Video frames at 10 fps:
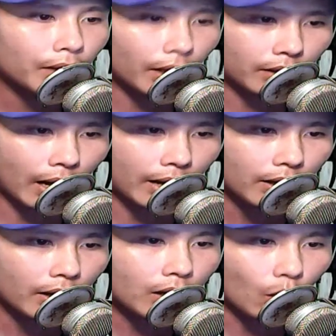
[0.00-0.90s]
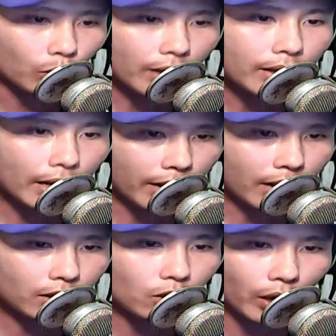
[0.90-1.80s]
Hiện tại khổng tát đã
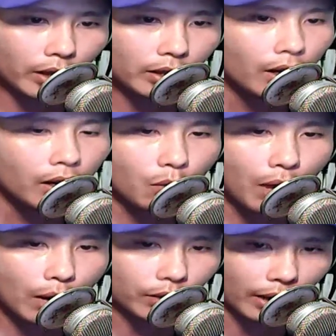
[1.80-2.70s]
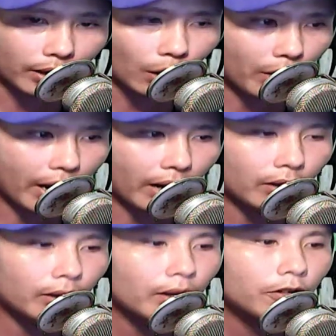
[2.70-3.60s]
chết cho nên Không ai có thể cứu
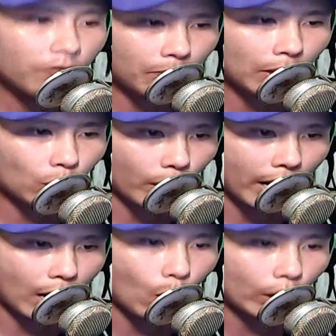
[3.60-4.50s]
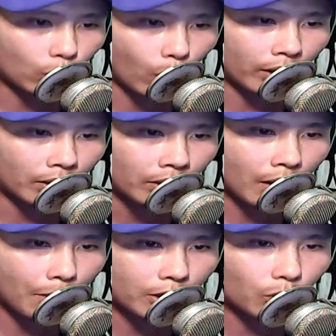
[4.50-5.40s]
nàng Vận mệnh của nàng hoàn toàn
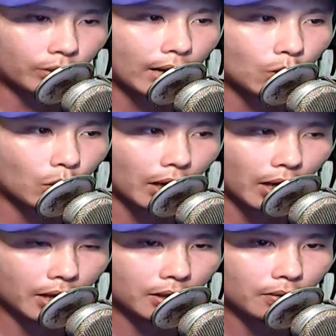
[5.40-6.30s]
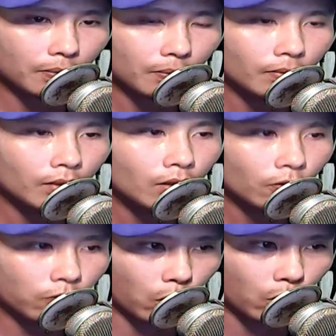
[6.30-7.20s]
nằm ở trong tay của kỳ linh
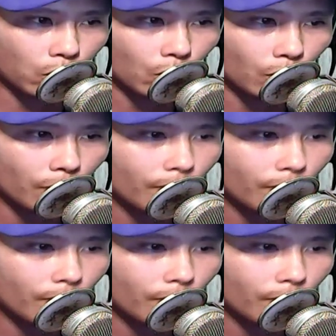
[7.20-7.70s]
Vù